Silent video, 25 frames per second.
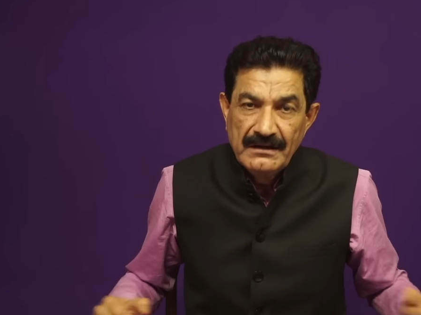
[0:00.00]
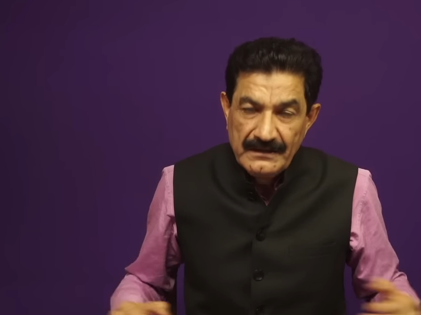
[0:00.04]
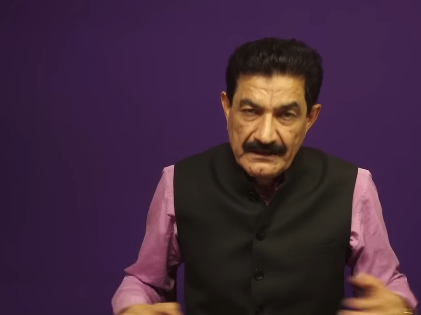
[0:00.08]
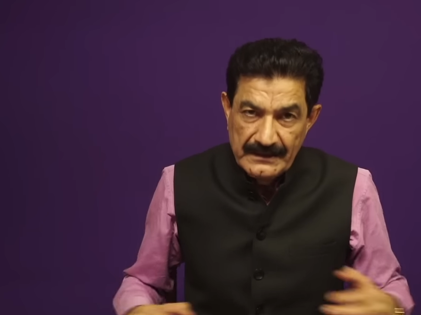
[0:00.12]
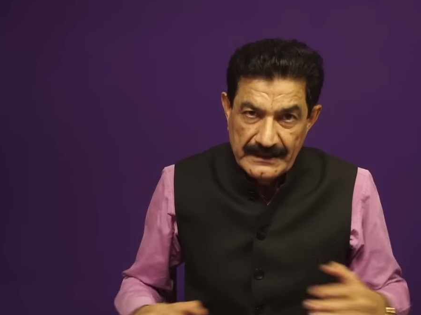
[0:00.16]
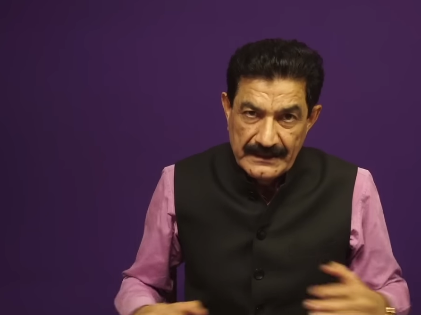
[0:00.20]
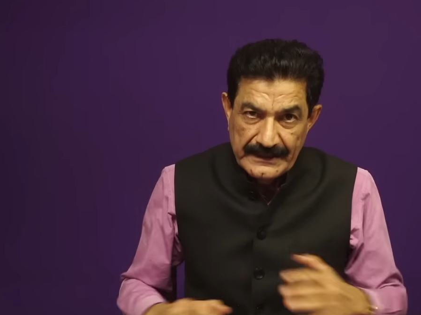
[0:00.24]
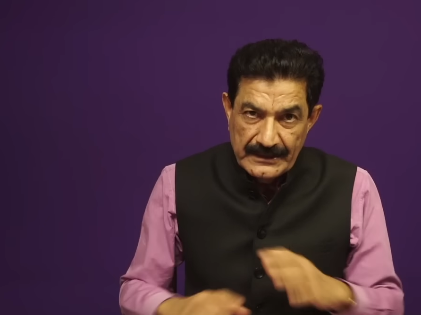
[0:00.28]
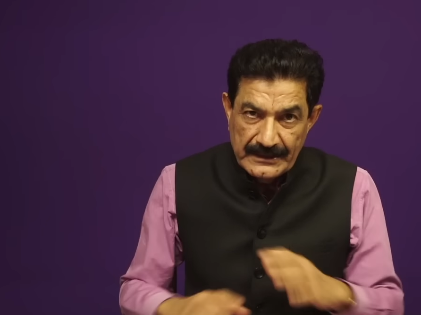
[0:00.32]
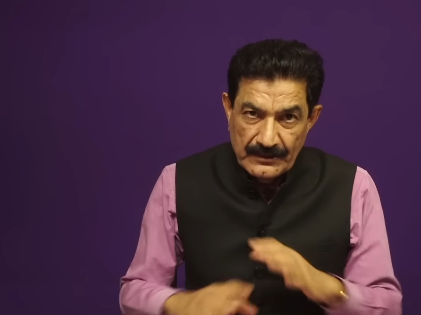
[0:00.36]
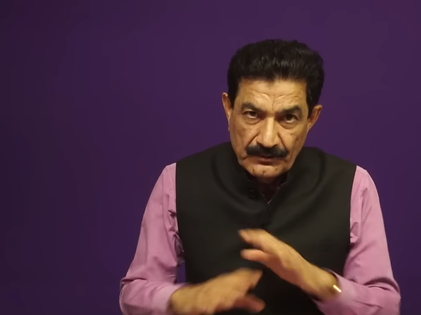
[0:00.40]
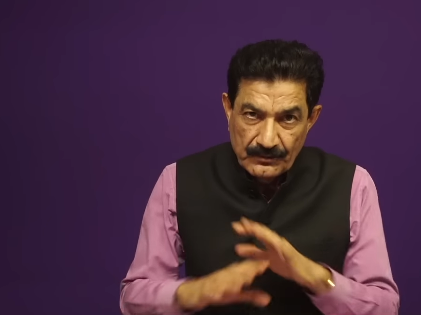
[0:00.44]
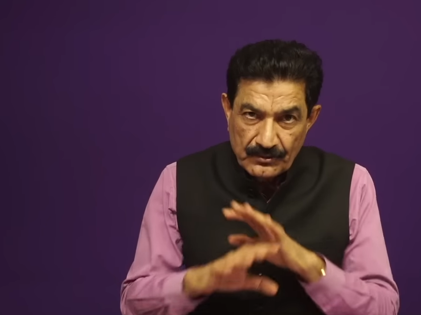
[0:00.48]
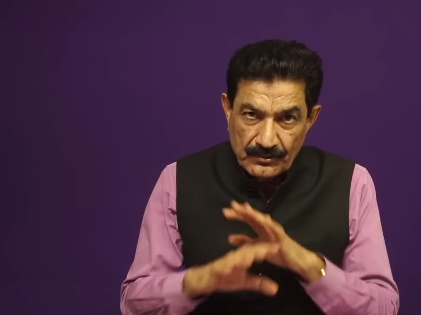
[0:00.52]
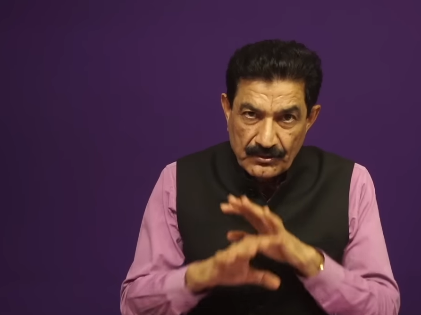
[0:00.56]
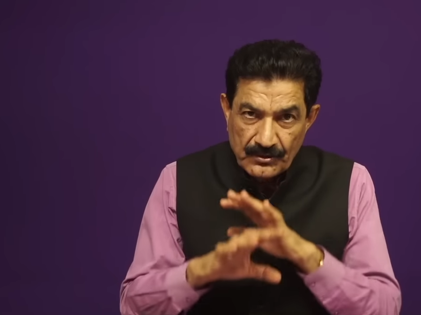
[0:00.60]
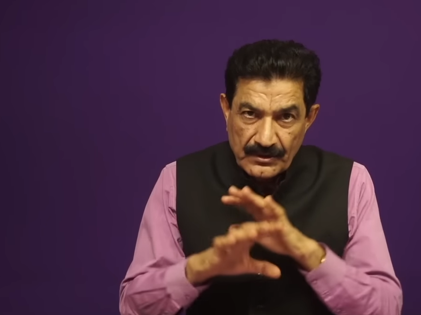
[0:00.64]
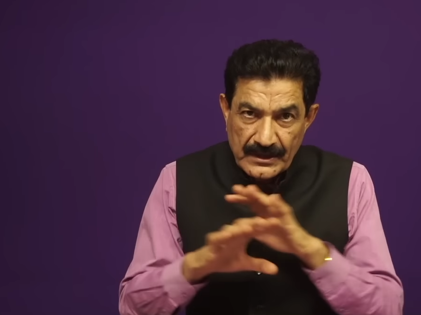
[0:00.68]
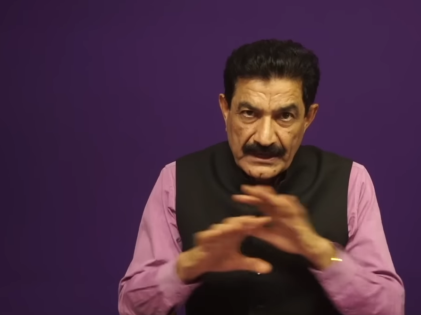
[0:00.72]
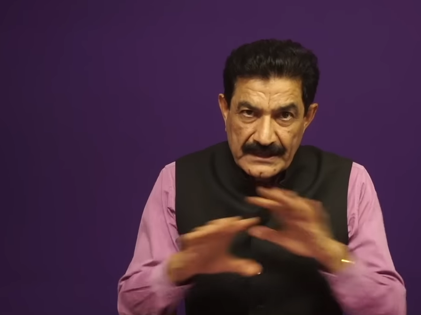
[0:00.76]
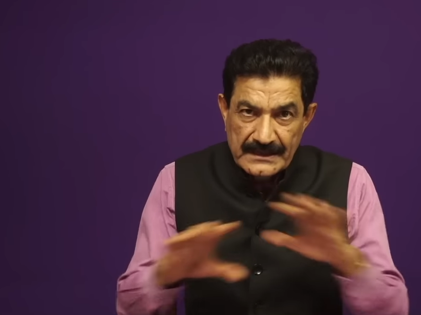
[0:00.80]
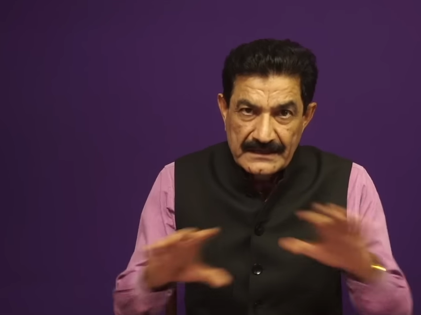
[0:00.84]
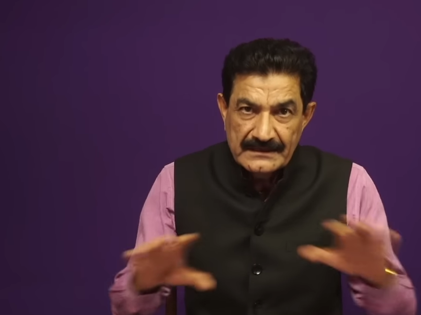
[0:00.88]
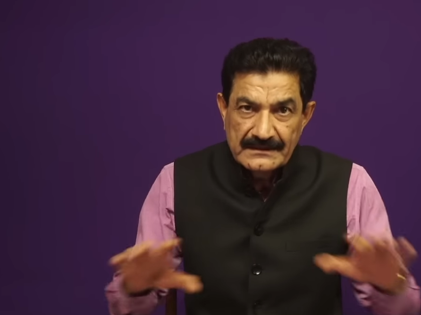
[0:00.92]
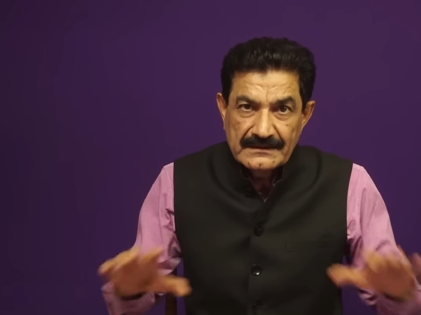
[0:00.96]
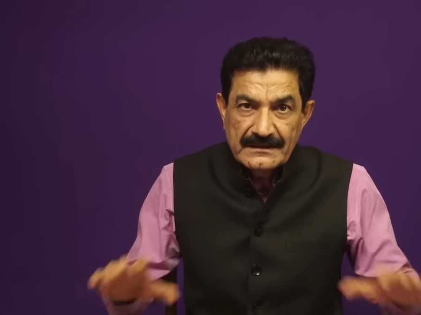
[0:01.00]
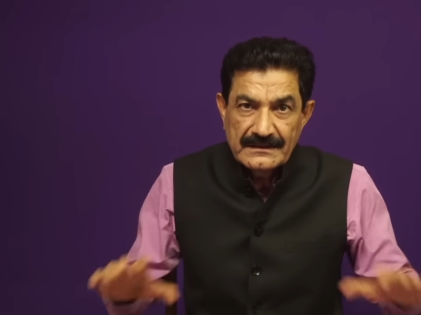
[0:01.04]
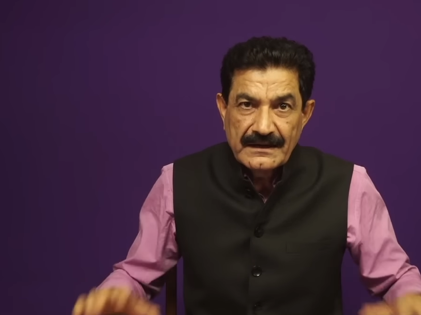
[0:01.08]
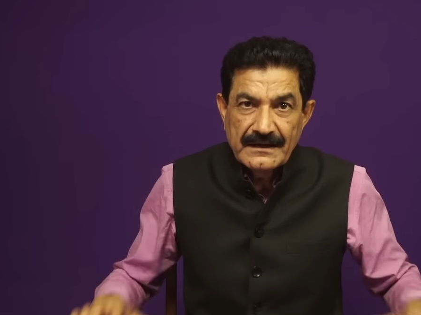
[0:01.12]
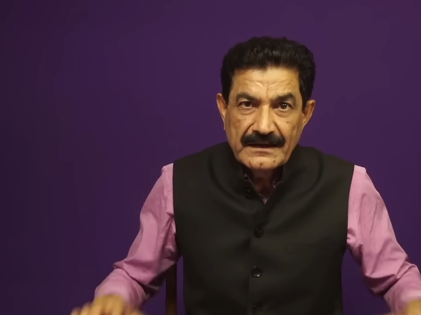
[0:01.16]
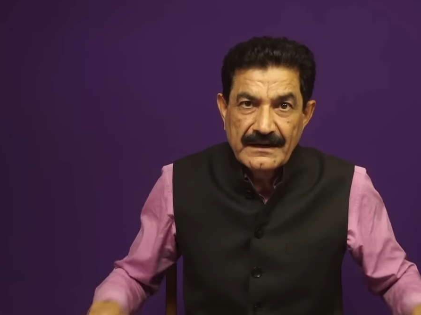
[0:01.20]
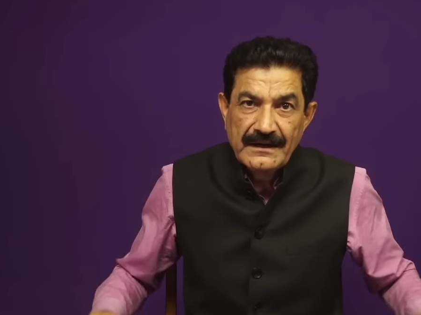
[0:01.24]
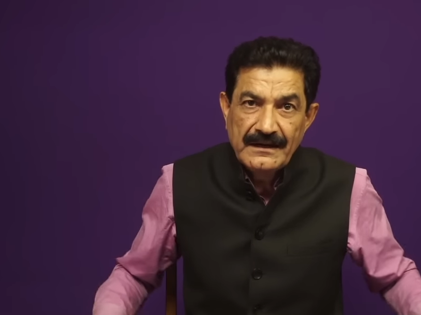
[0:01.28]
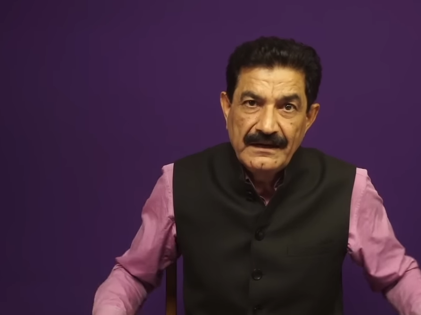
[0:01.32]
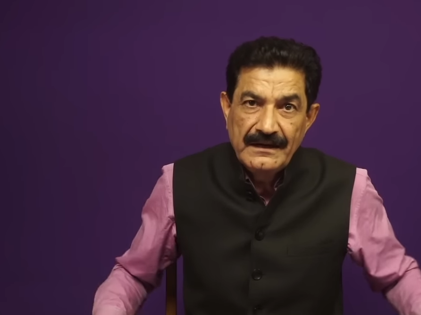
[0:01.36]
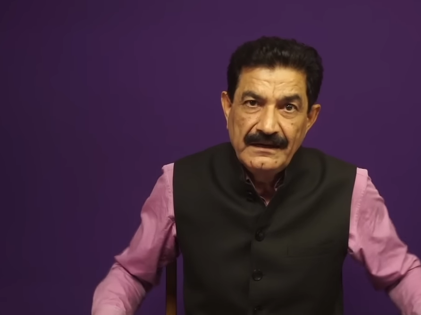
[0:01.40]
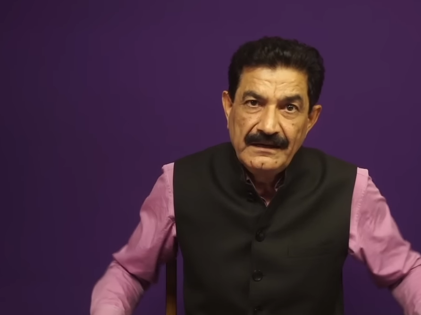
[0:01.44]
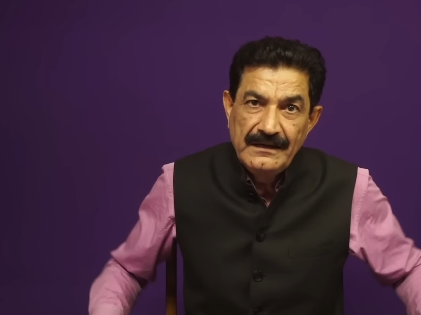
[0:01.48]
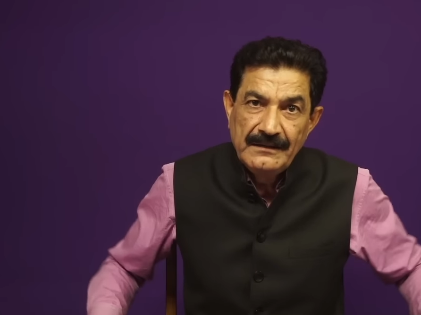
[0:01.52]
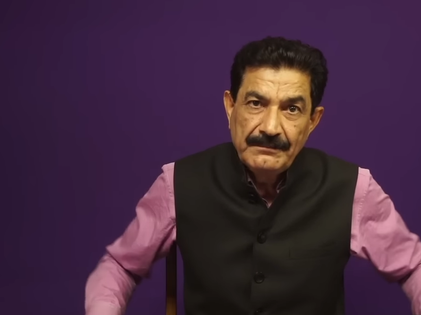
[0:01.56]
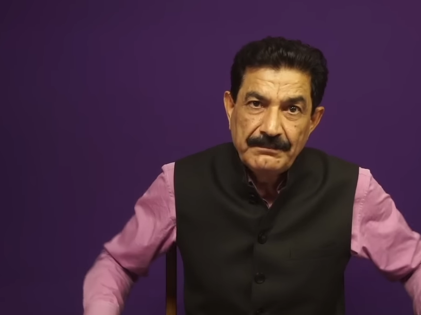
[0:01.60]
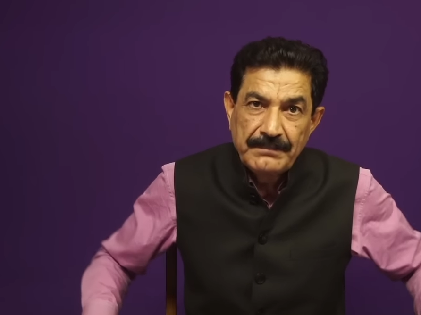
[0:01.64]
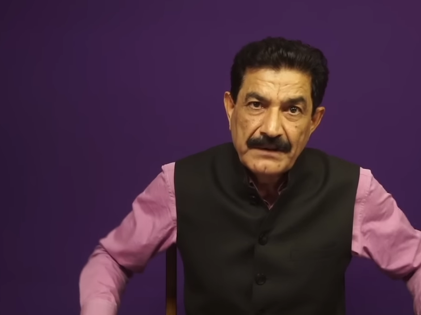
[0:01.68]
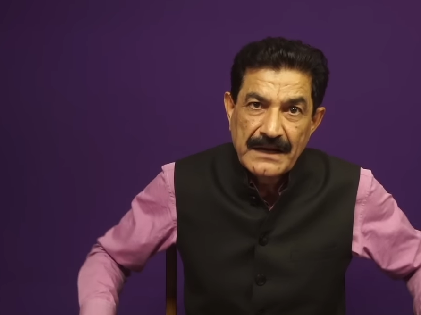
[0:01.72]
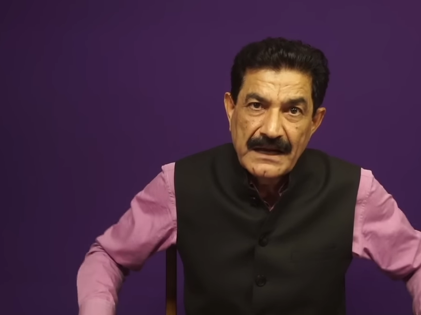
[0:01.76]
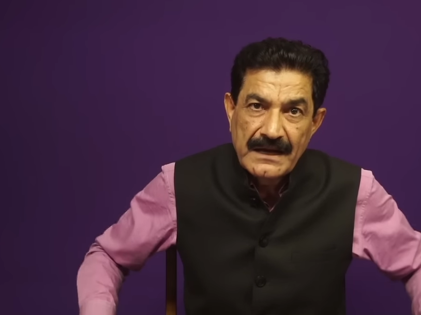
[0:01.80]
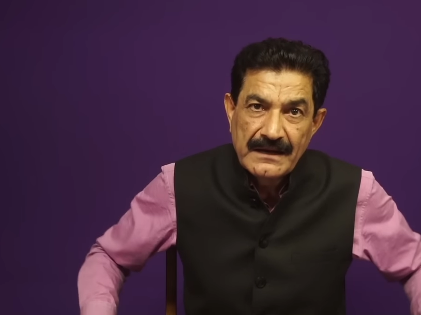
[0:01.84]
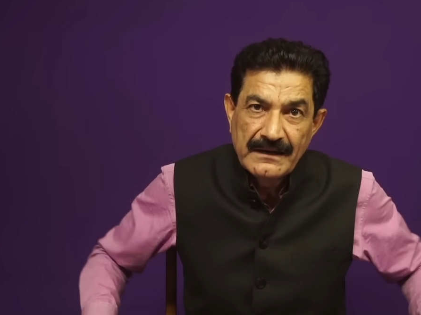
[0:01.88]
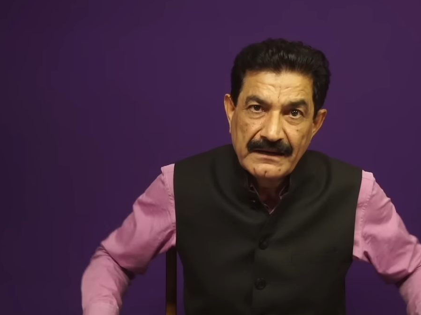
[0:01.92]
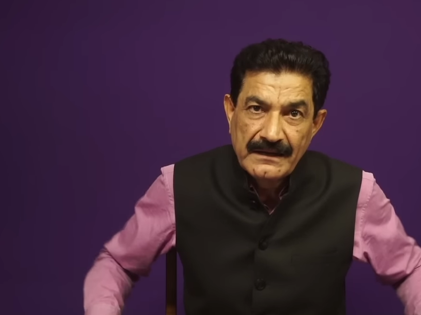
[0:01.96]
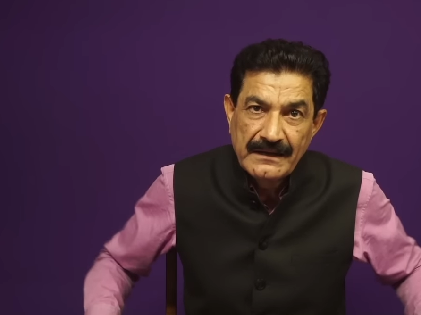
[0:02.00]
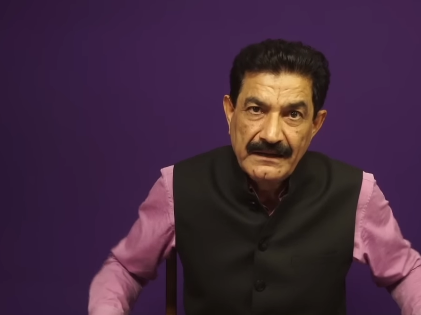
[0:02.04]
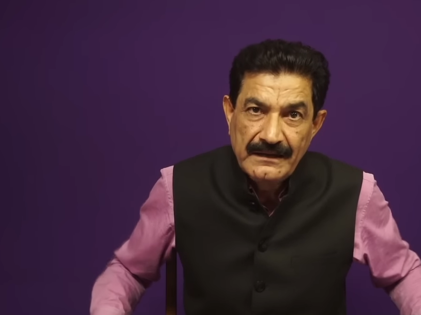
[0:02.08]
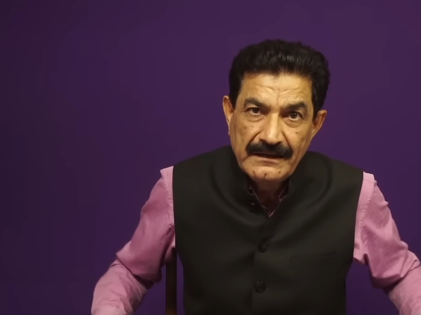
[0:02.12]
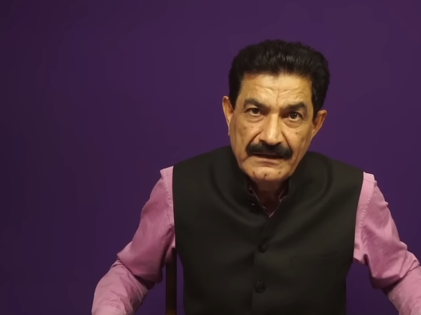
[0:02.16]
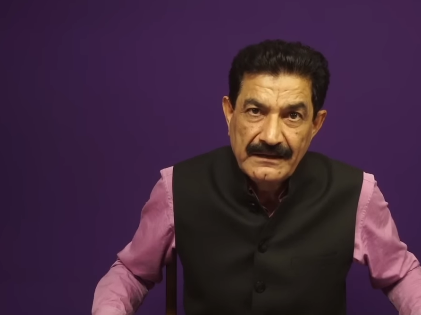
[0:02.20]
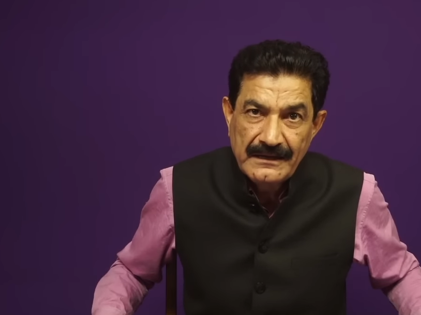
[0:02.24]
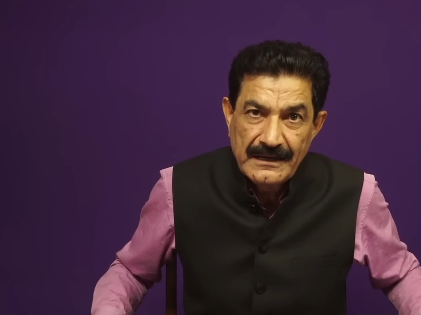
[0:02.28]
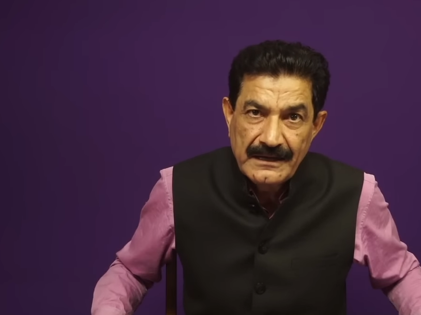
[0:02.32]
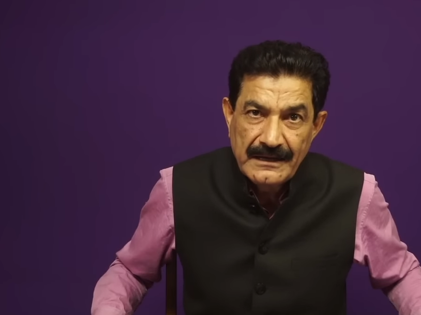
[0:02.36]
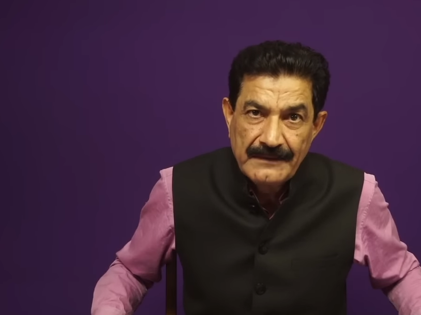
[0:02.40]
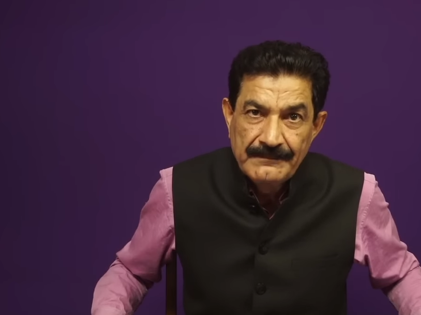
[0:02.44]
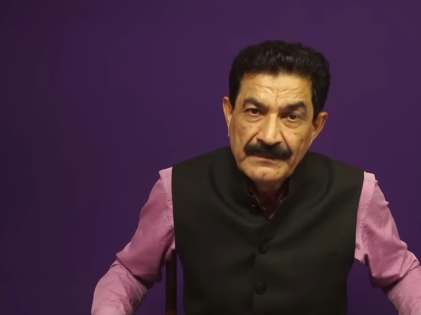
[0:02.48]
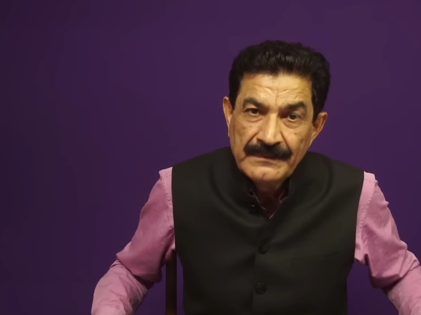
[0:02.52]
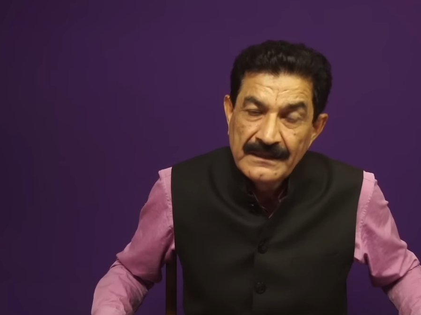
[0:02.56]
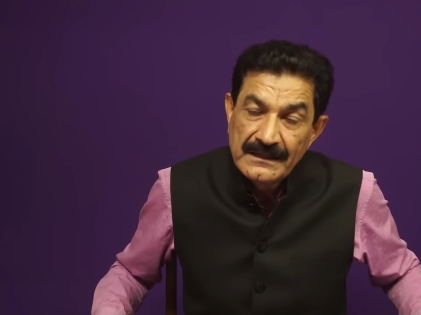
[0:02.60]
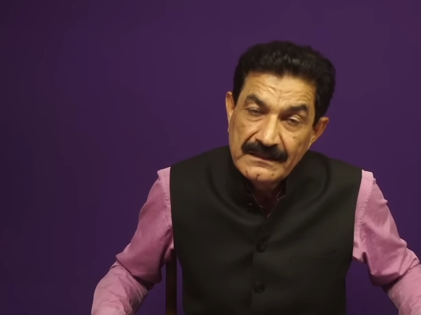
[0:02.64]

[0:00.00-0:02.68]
यानी कि उनको घटित करने के लिए प्लान नहीं किया